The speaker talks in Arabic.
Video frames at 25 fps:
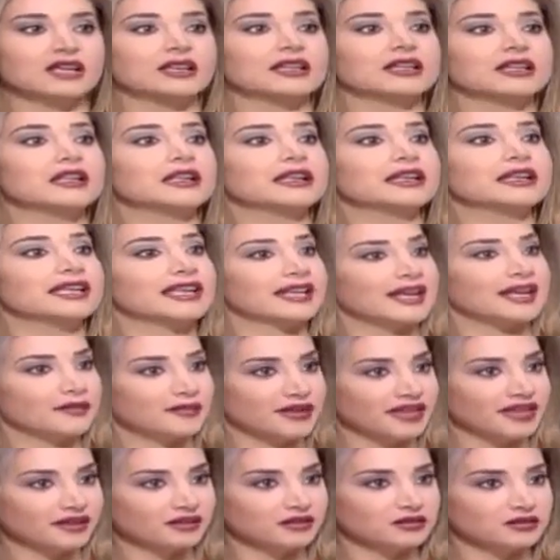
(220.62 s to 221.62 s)

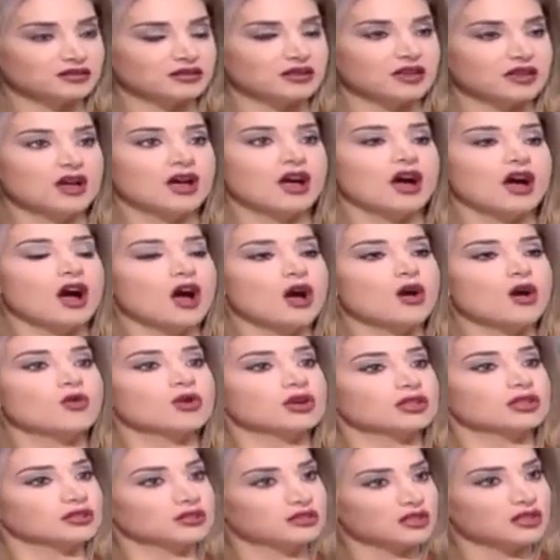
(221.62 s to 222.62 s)
للكريمات
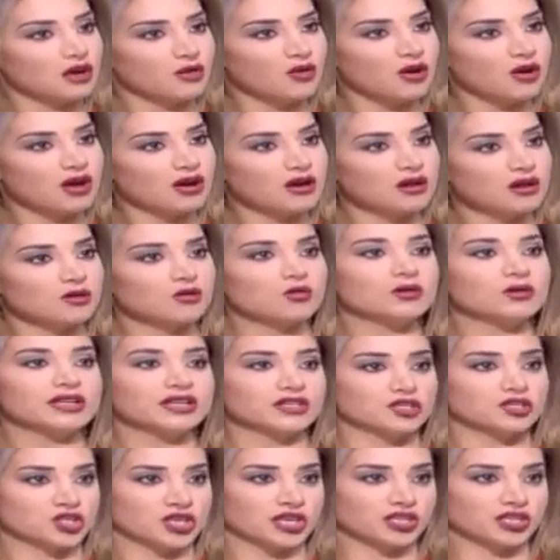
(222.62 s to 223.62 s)
او الدواء
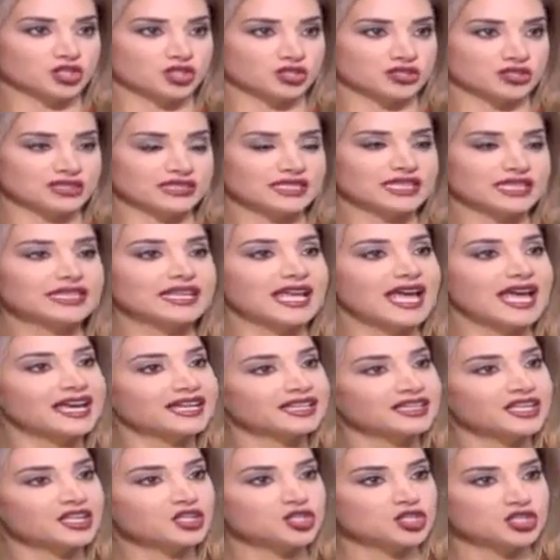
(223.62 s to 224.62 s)
والانجكشنز هن
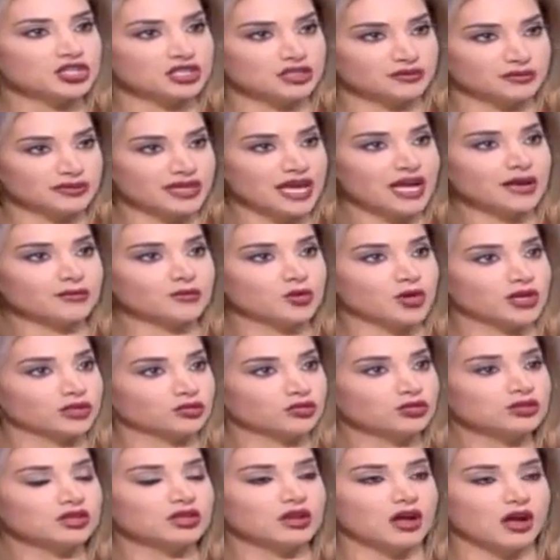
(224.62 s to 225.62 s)
اكثر شيء اللي بيعملوا
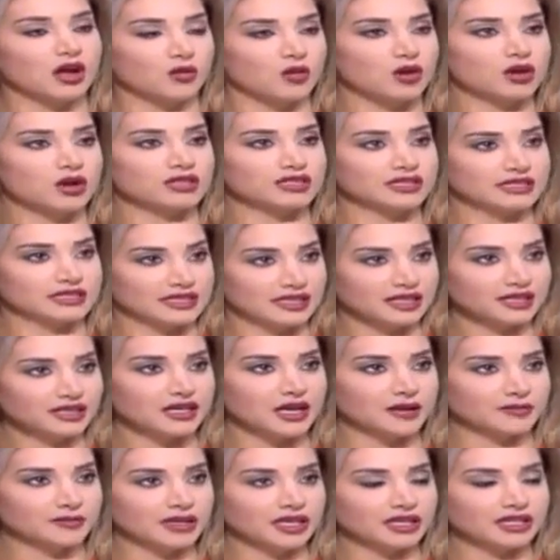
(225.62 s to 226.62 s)
هدول العوارض اللي نحن
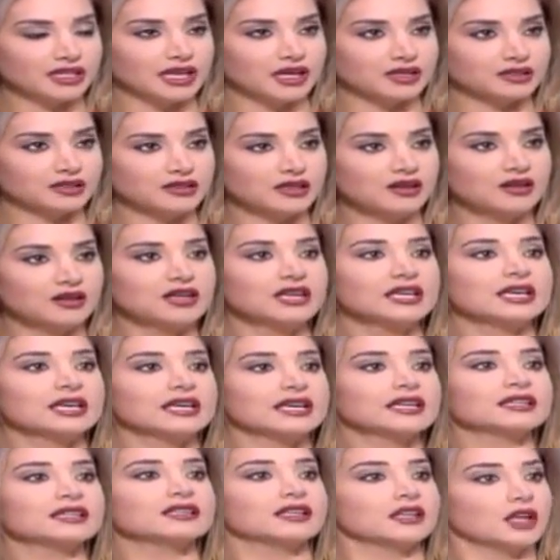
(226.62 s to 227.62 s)
عم نحكي عنها
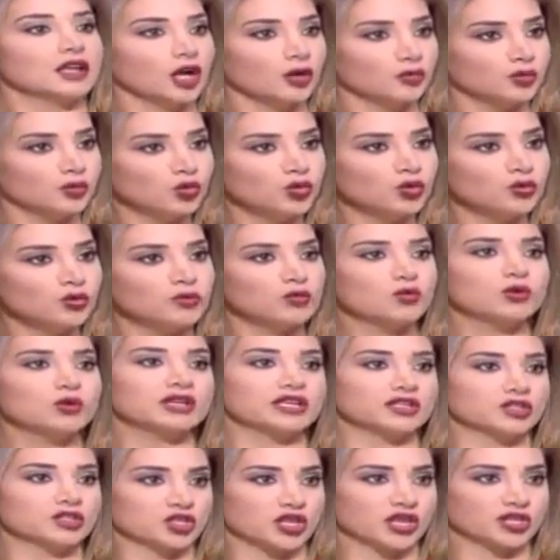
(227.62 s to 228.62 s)
هن الحبوب
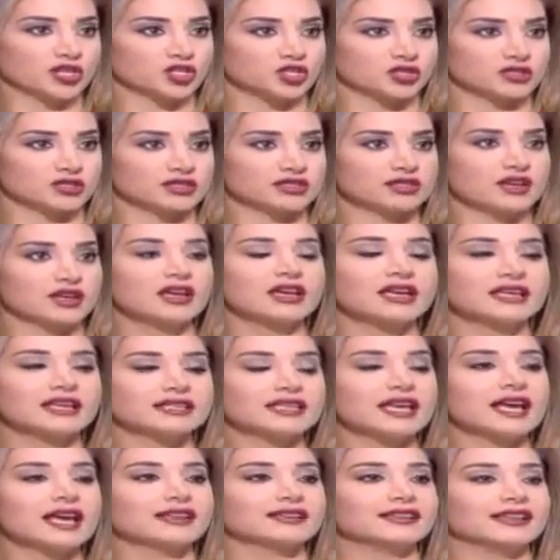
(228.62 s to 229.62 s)
والانجكشنز
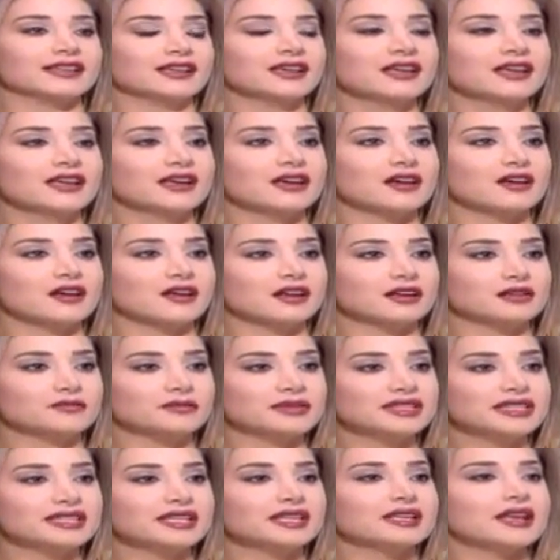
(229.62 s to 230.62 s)
يعني آه،
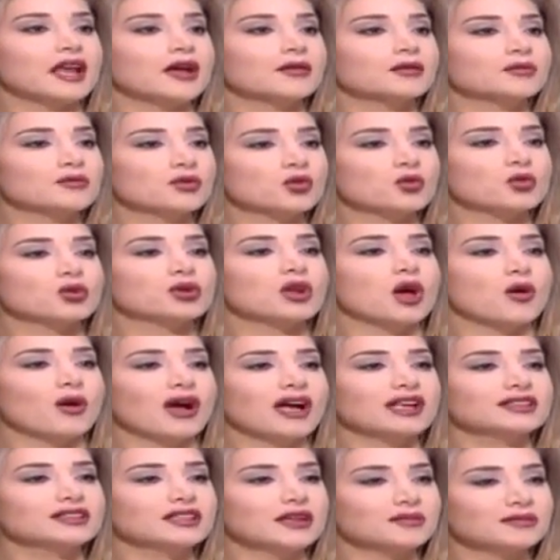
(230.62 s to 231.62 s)
المليغرام بيكون او
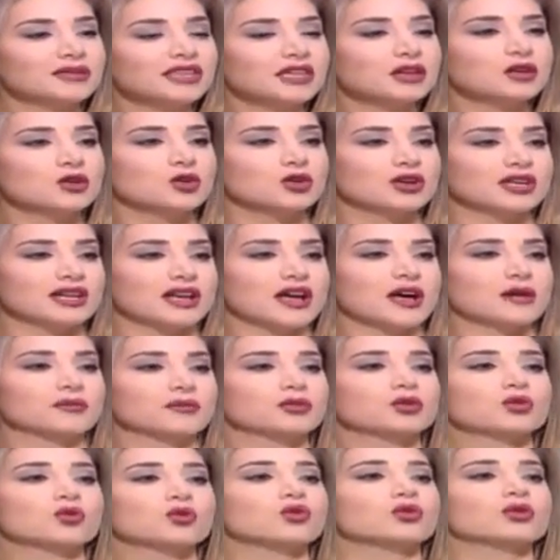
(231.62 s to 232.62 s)
حتى ميكروغرام
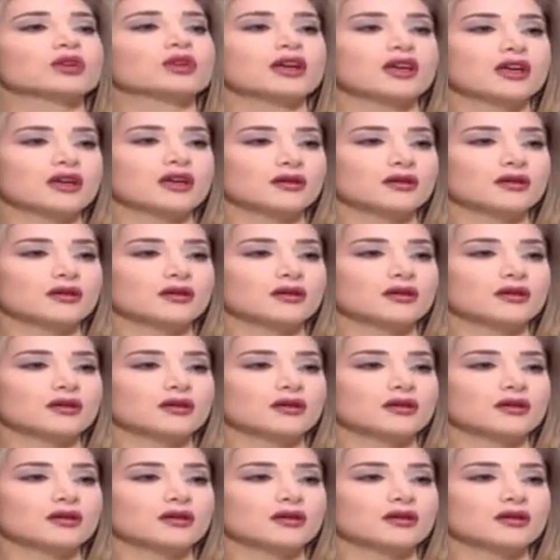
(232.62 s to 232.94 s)
بيكون